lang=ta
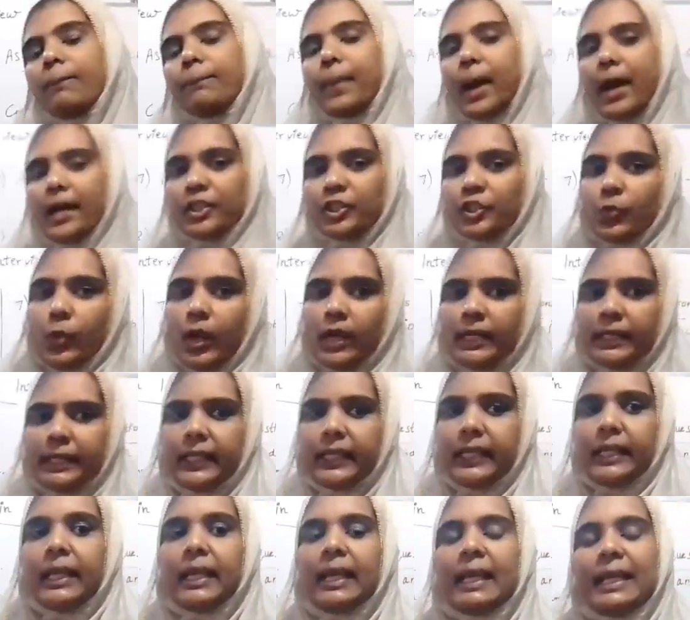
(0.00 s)

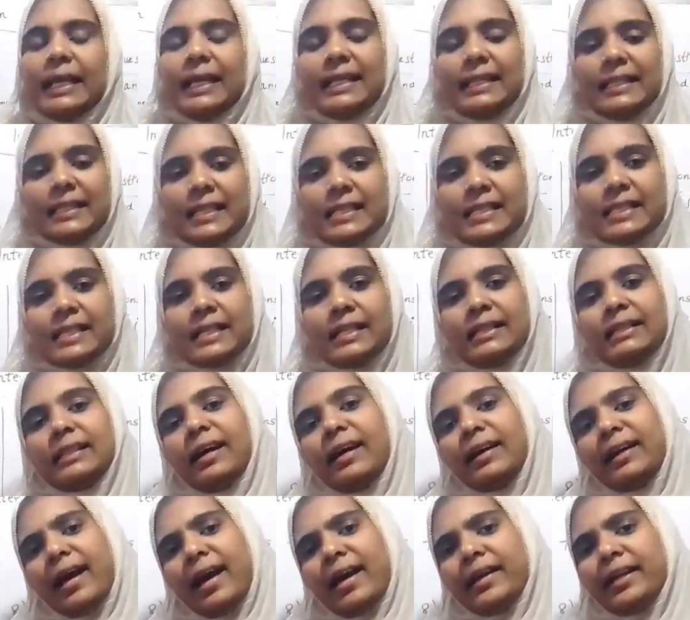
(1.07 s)
பங்க்சுவாலிட்டி இந்த ஸ்கில்
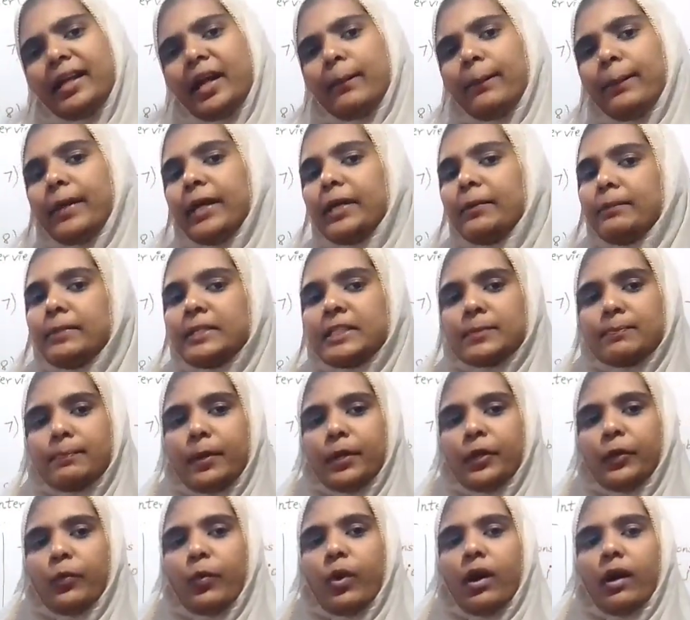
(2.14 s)
தான் நிறைய பேர் மிஸ்
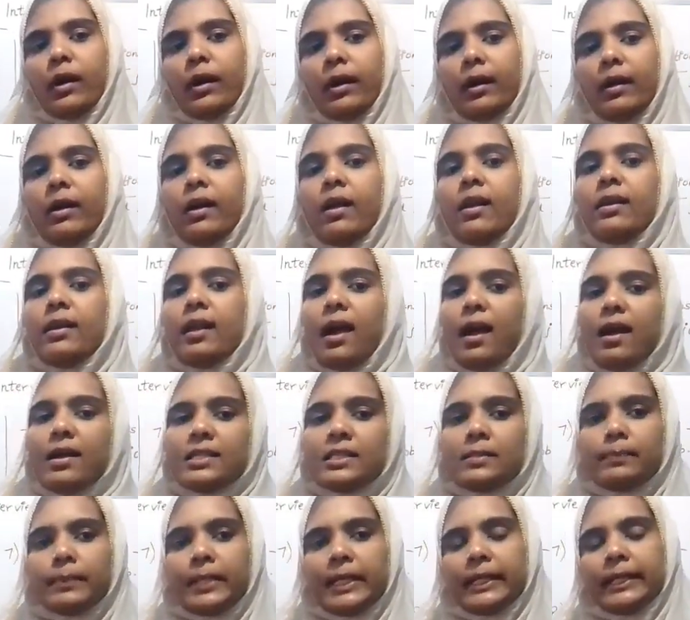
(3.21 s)
பண்ணுவாங்க
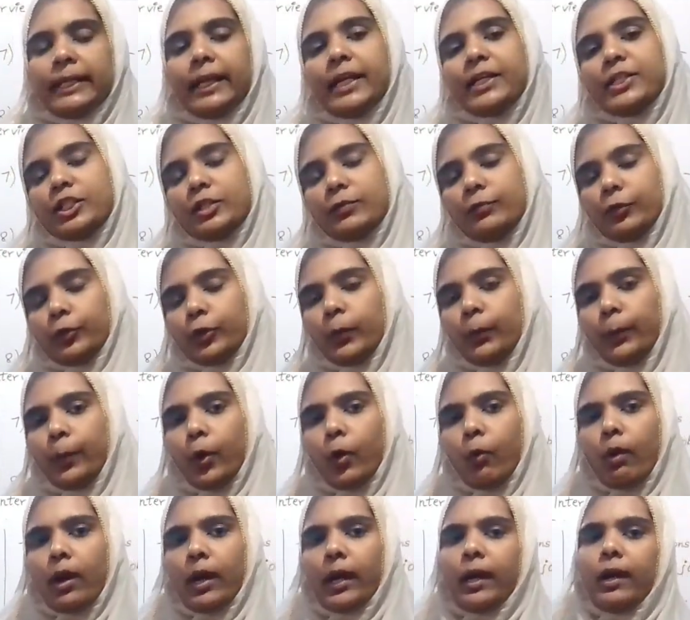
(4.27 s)
லாஸ்ட் மினிட்ல இன்டர்வியூக்கு
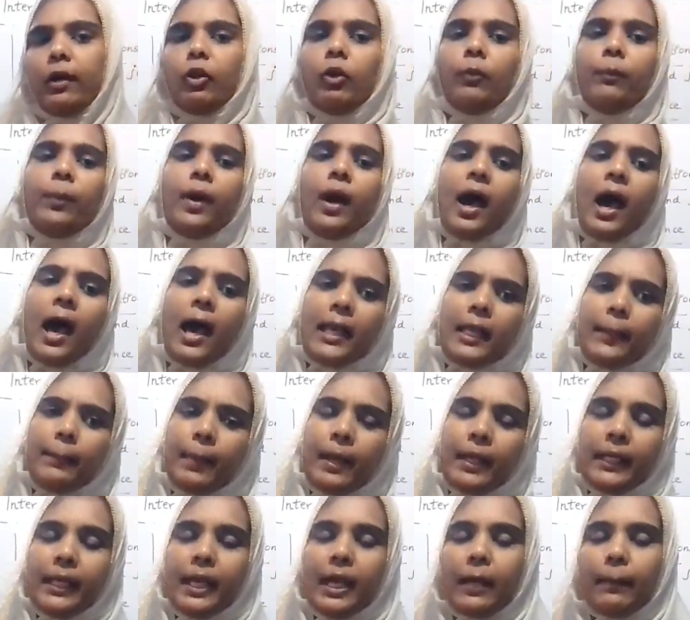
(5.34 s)
போவாங்க ரொம்ப
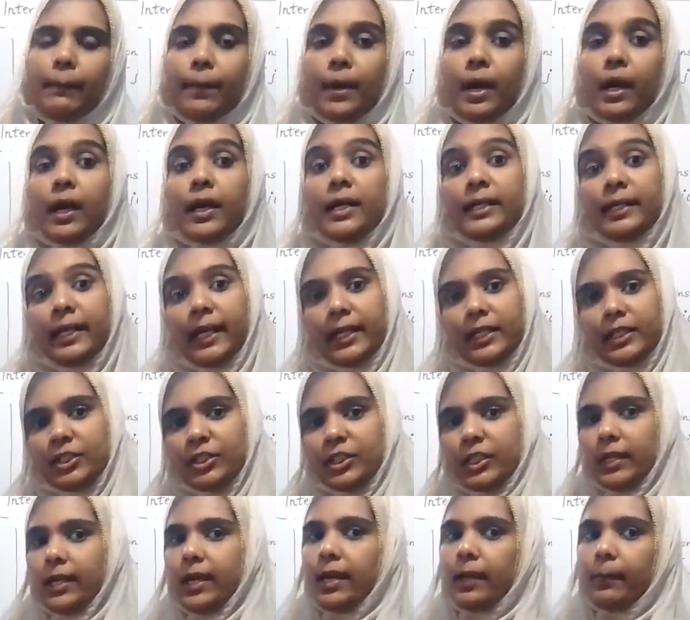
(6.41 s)
ஹரிபரியா இருப்பாங்க
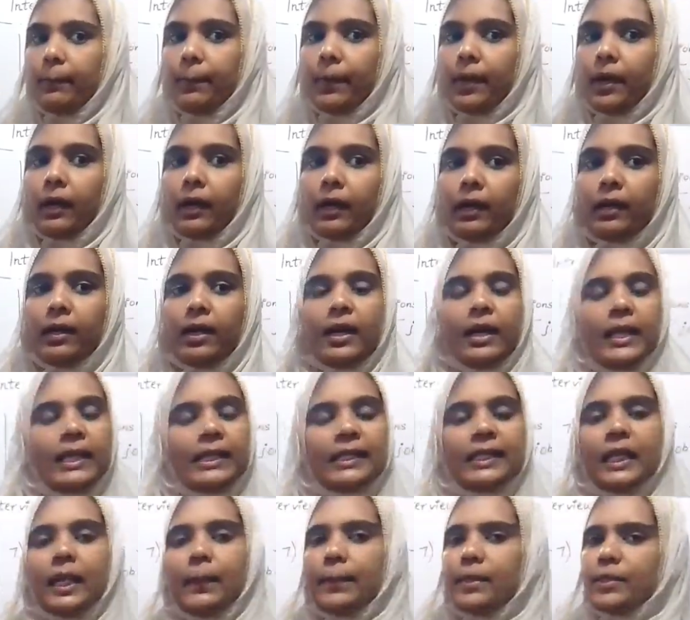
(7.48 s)
டென்ஷனா இருப்பாங்க
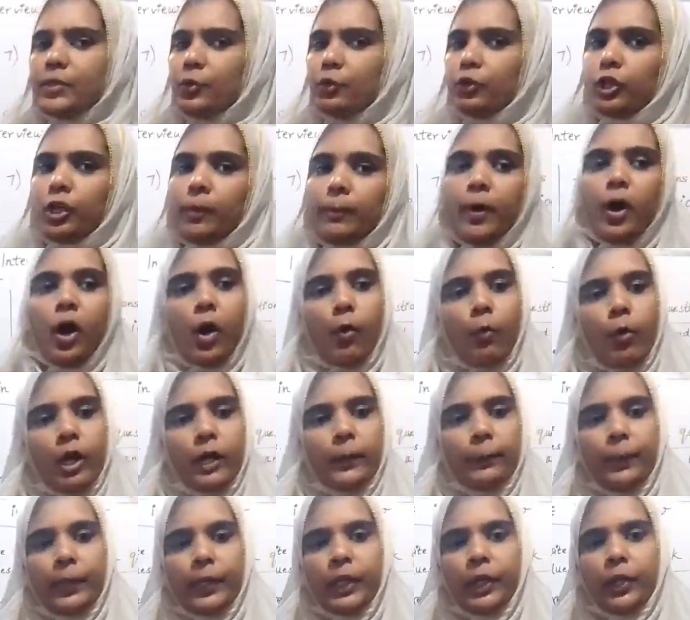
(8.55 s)
இது நம்ம சுத்தமா
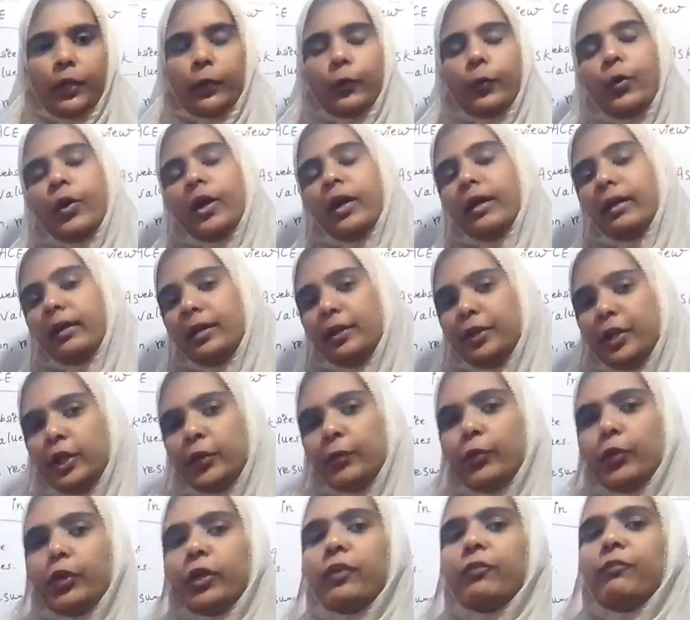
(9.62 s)
அவாய்ட் பண்ணிக்கணும்
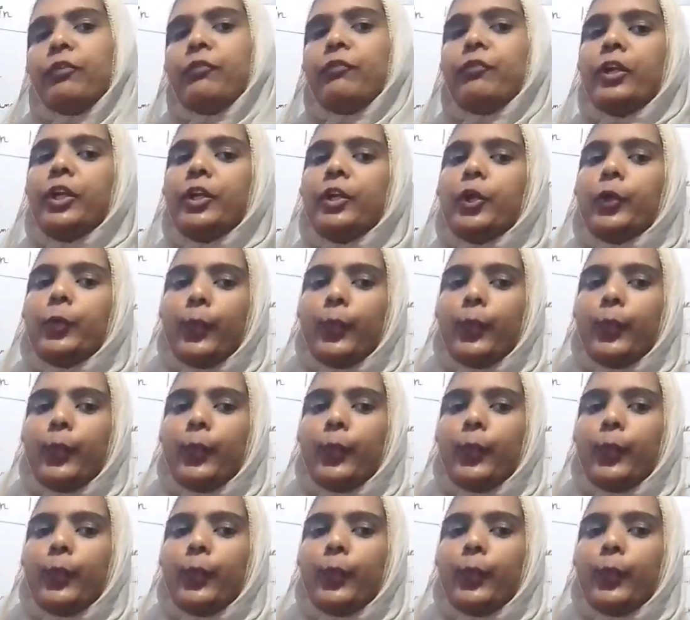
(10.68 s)
இன்டர்வியூக்கு ஃபிஃப்டீன் டு